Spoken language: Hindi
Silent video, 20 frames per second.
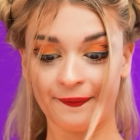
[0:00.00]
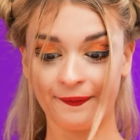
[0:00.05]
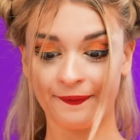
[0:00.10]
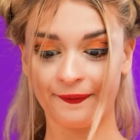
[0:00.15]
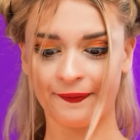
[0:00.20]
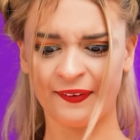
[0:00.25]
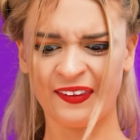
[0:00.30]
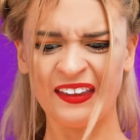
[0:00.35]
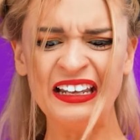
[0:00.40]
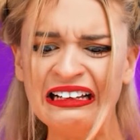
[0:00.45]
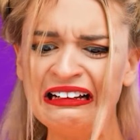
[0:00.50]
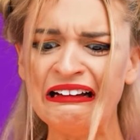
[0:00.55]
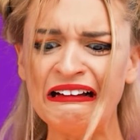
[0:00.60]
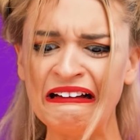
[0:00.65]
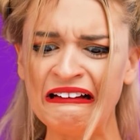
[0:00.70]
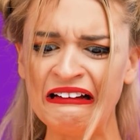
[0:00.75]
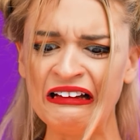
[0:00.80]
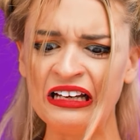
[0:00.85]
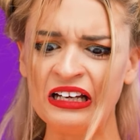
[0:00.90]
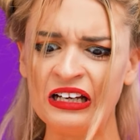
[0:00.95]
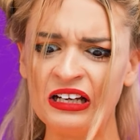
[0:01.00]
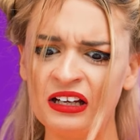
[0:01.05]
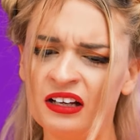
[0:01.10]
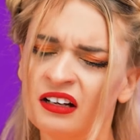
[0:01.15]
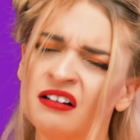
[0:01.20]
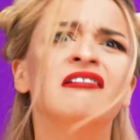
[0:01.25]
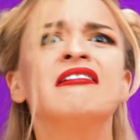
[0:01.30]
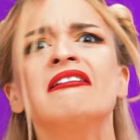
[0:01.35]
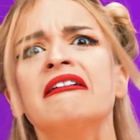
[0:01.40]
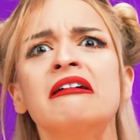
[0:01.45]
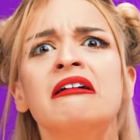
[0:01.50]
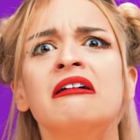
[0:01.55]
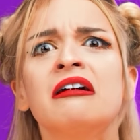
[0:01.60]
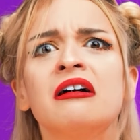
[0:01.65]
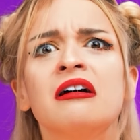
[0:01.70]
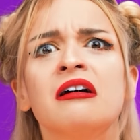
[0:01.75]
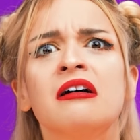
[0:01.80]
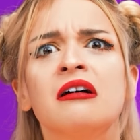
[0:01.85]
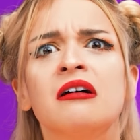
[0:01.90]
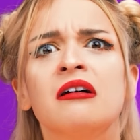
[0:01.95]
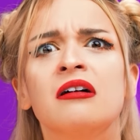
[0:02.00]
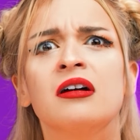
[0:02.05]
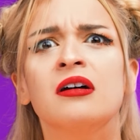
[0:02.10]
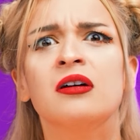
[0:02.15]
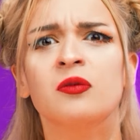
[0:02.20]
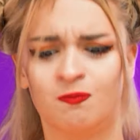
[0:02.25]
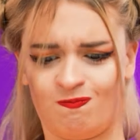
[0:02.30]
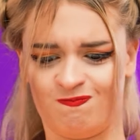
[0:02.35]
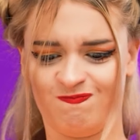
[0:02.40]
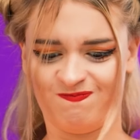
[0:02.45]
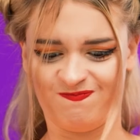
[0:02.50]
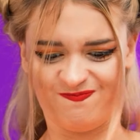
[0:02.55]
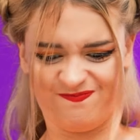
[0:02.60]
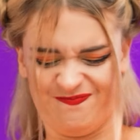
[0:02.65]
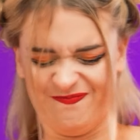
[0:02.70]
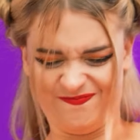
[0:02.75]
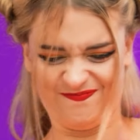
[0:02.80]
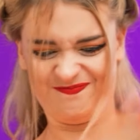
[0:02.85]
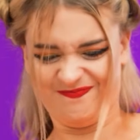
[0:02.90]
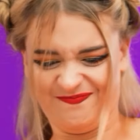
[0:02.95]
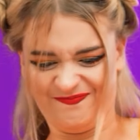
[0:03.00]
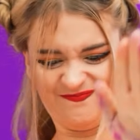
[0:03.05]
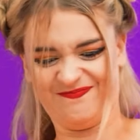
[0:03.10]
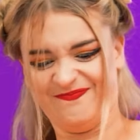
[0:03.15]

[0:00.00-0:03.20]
क्या ये काम क्यों नहीं कर रहा है उफ,